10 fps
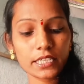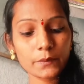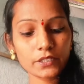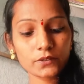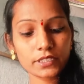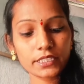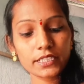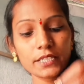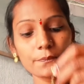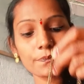
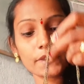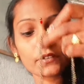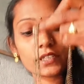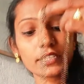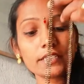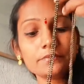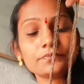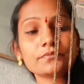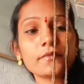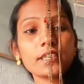ఏమనుకోకండి ఓకేనా
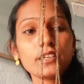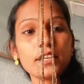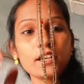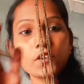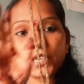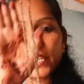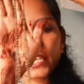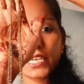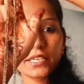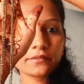ఓకే
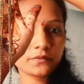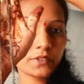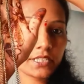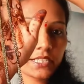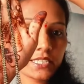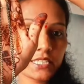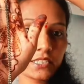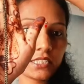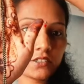ఫస్ట్ది